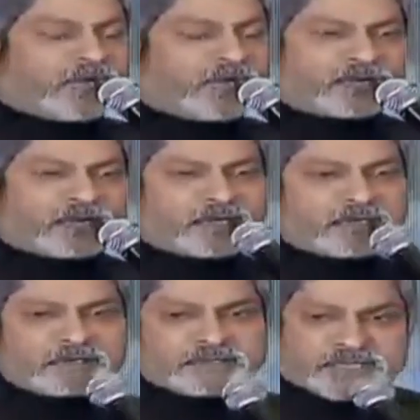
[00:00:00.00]

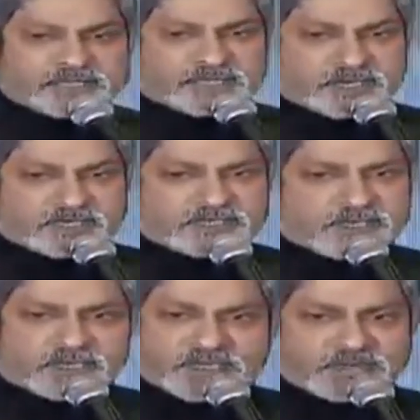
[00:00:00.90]
అడగటాలు చేస్తారా
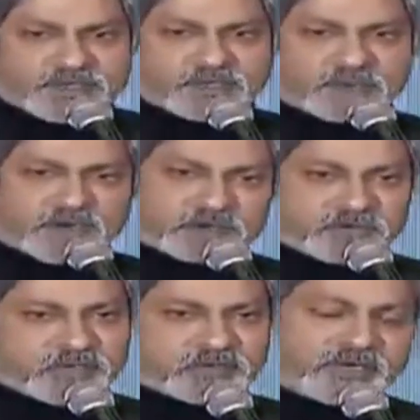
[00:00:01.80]
చేయరా ఏమీ లేదు
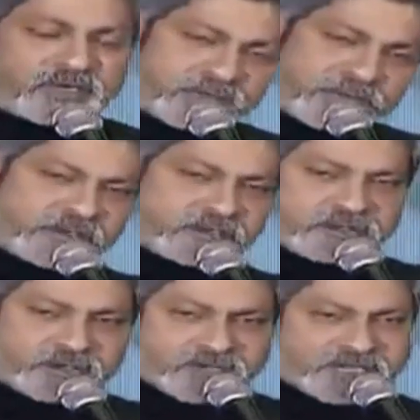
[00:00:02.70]
వాడుకుంటున్నాం అన్నాడు వాడుకో
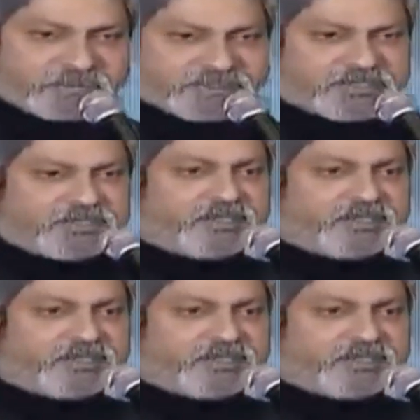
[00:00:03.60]
అన్నాను అయిపోయింది